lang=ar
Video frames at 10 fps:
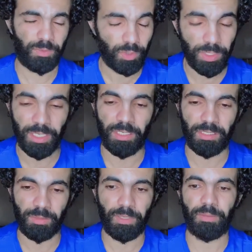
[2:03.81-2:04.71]
اوكي
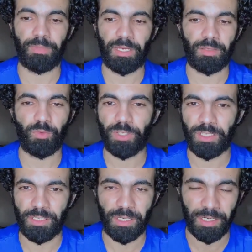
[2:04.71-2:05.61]
تمام يعني ممكن
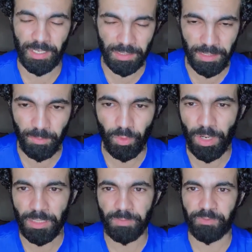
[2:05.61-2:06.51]
ان انا اقدم له
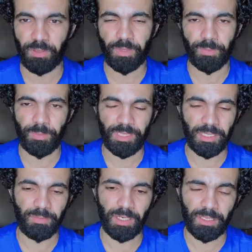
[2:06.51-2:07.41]
خصم فبيبقى
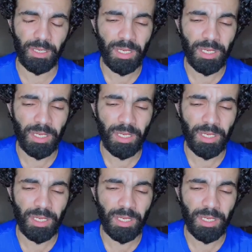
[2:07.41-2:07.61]
بدل